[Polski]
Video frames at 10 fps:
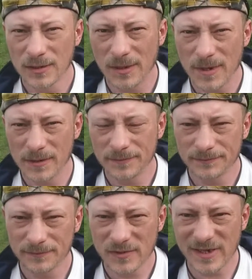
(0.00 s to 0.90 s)
Siema,
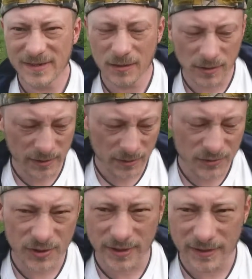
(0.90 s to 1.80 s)
czas na kolejny
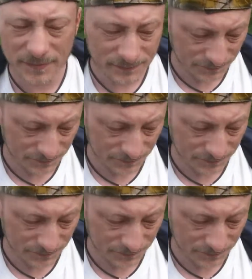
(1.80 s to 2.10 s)
odcinek.